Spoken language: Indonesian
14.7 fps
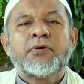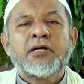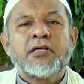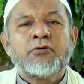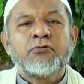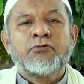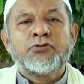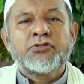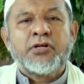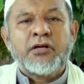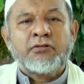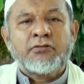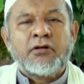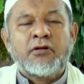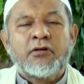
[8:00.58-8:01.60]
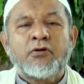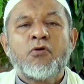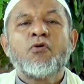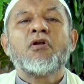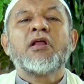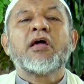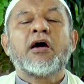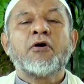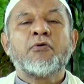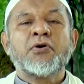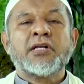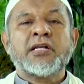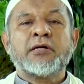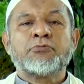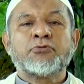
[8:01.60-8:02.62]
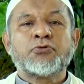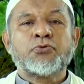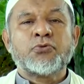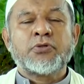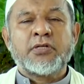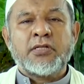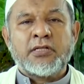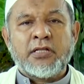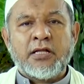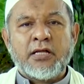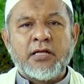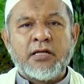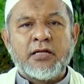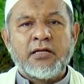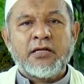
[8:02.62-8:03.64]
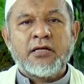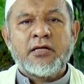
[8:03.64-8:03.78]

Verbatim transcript: pengikut syaitan oleh hawa nafsu kita.